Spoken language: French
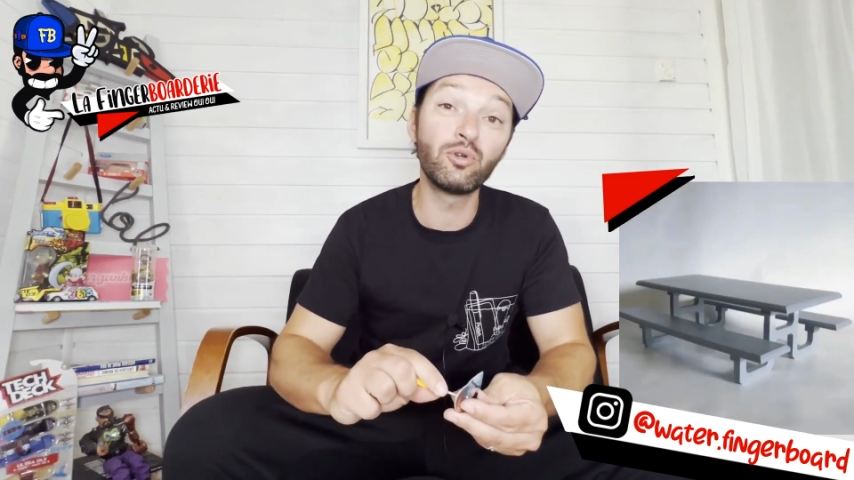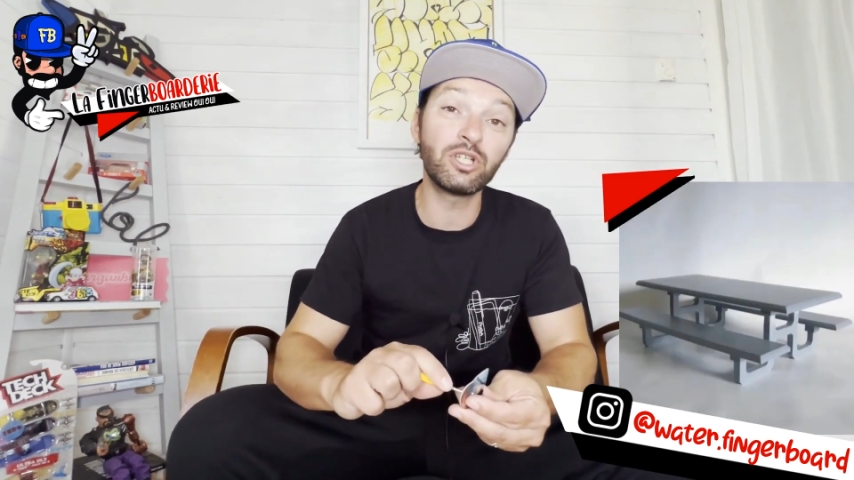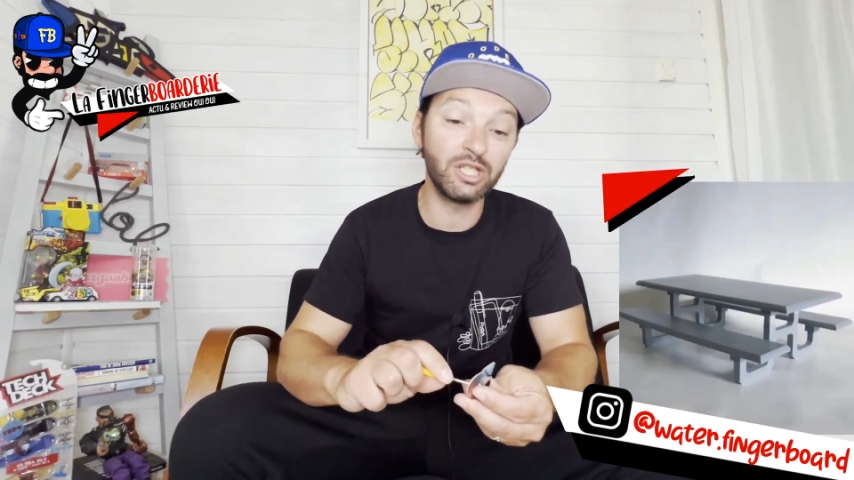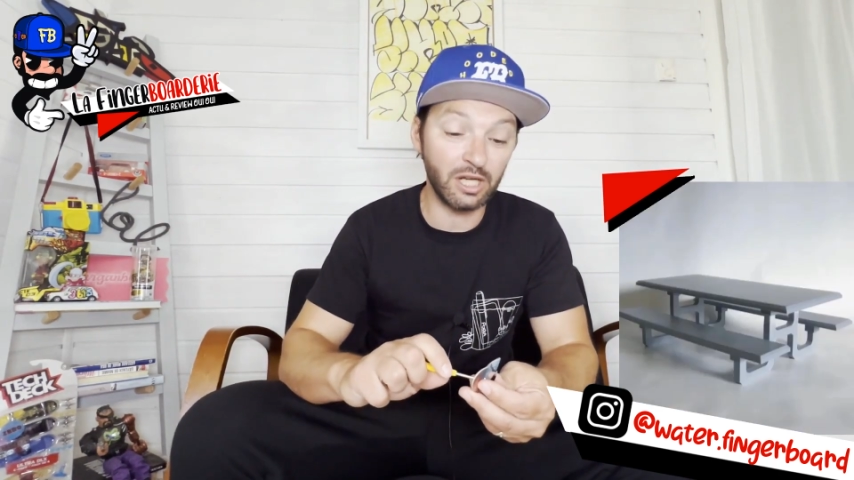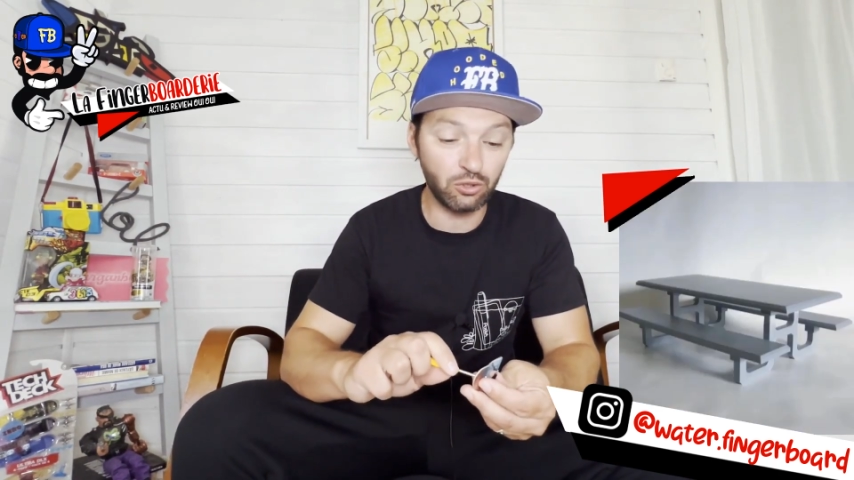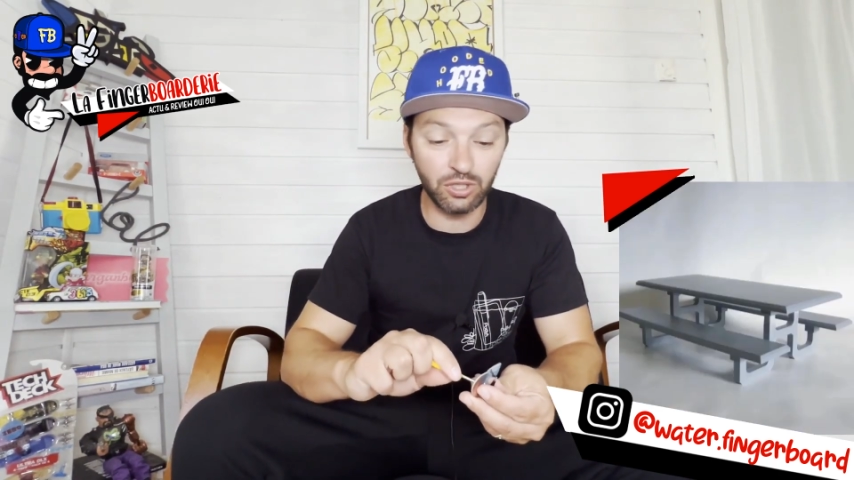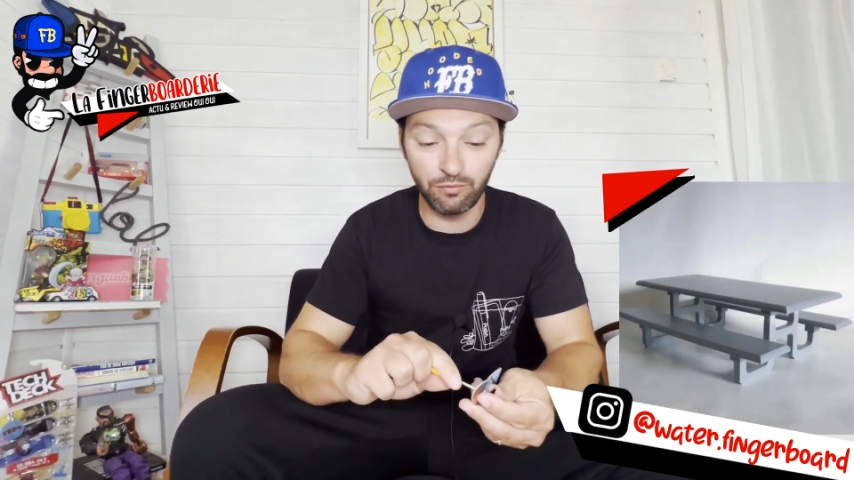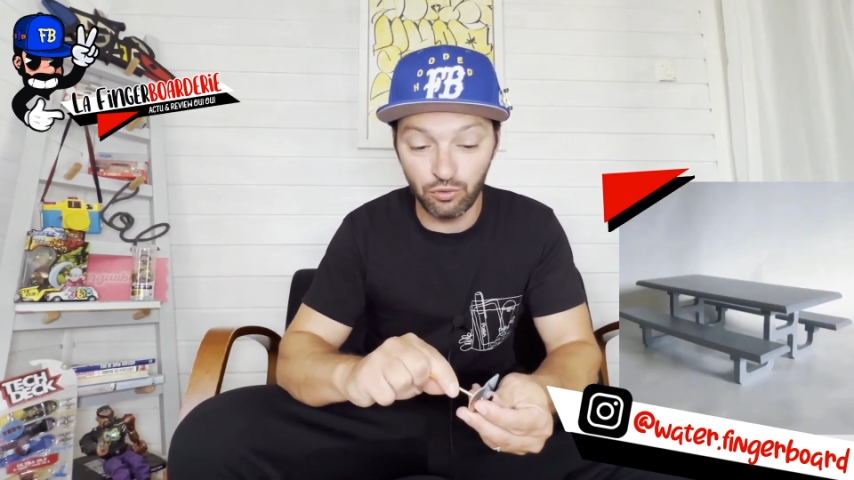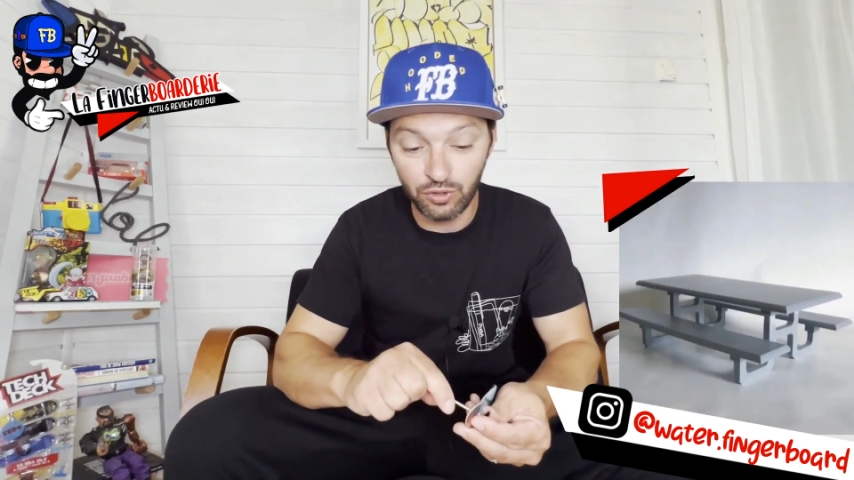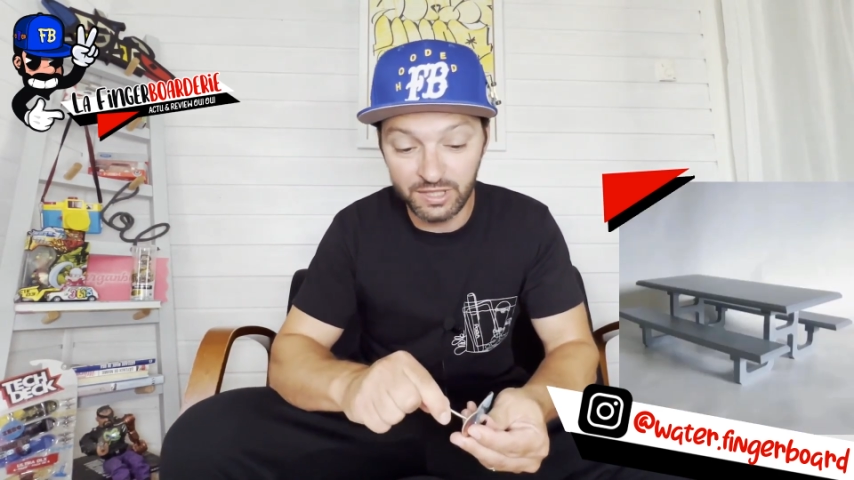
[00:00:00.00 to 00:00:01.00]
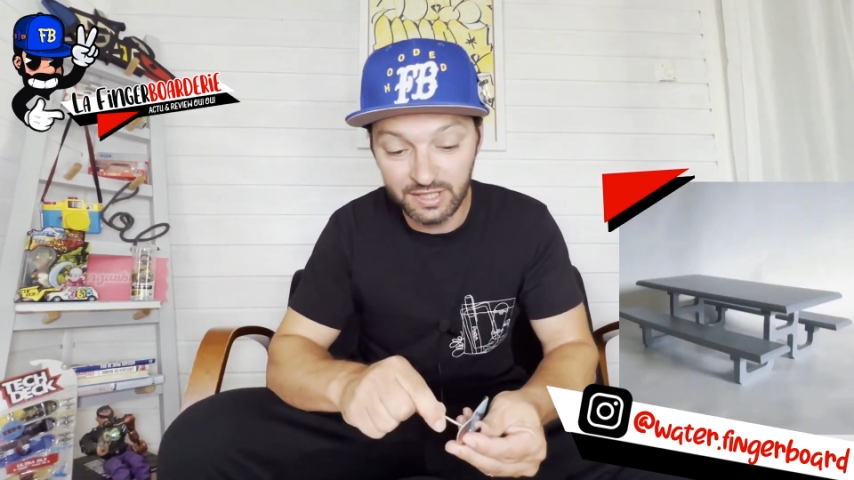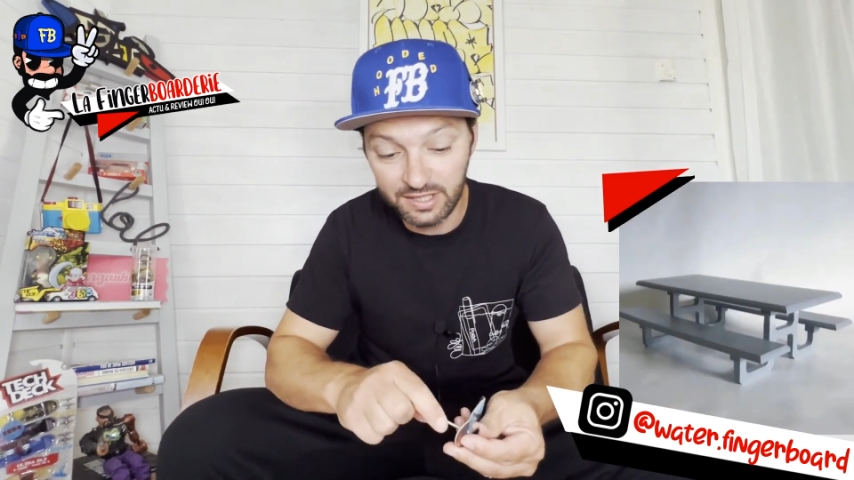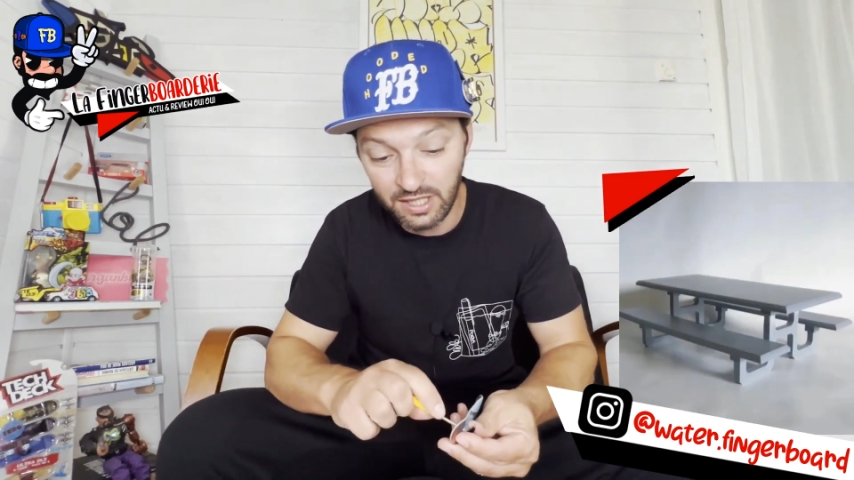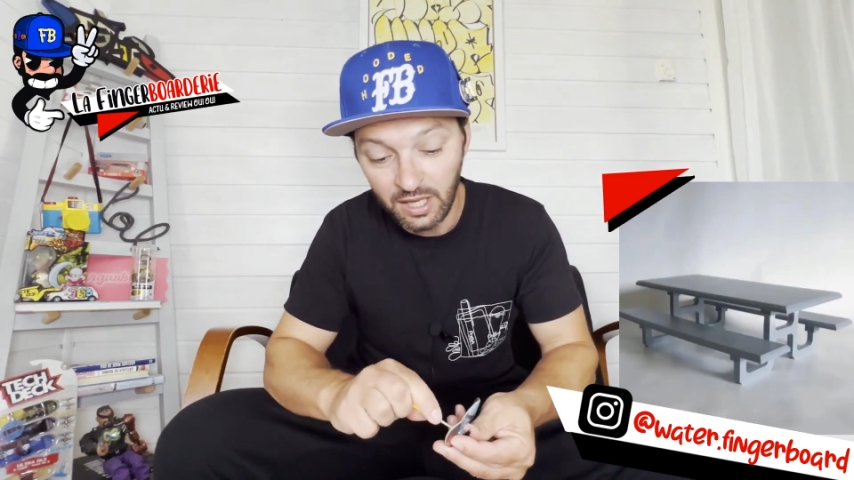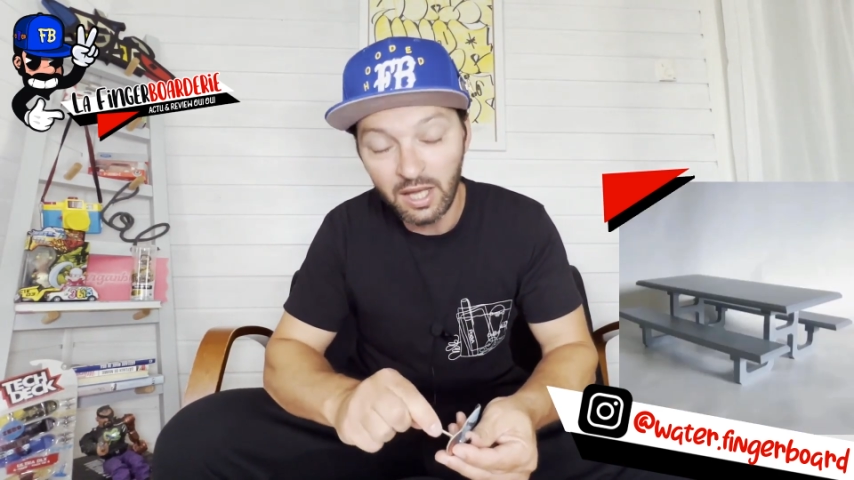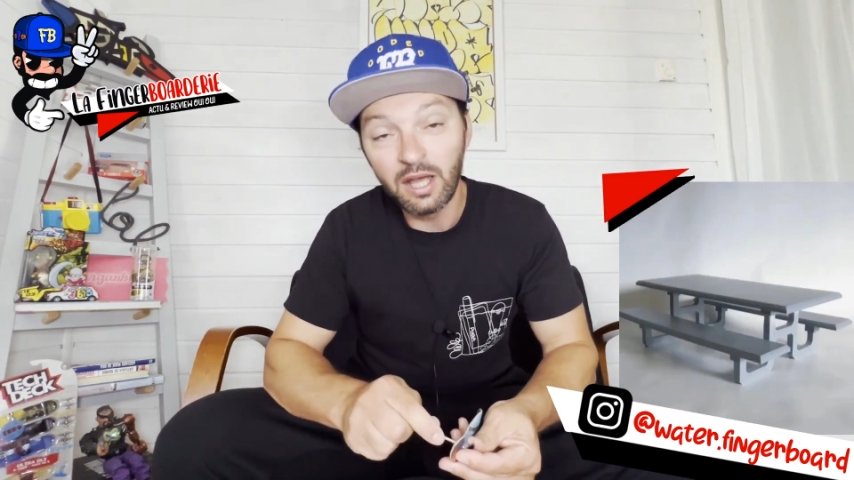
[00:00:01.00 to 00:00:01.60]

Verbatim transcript: originaux que j'ai vu jusqu'ici,